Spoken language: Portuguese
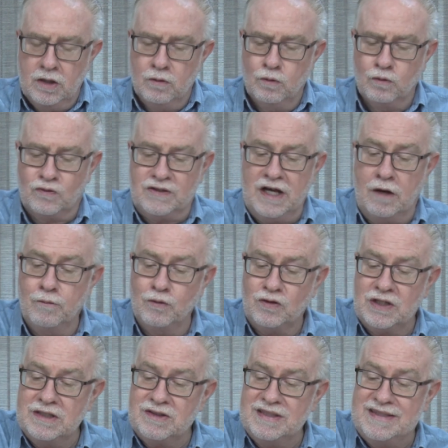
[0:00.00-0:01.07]
O Salmo
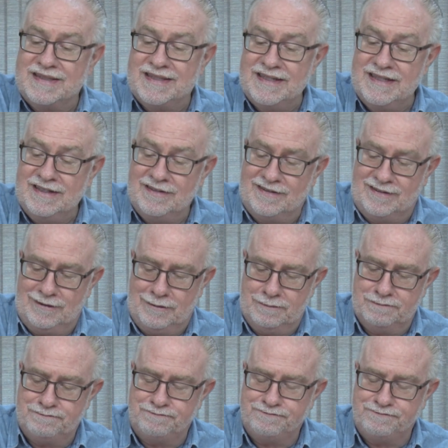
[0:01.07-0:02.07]
113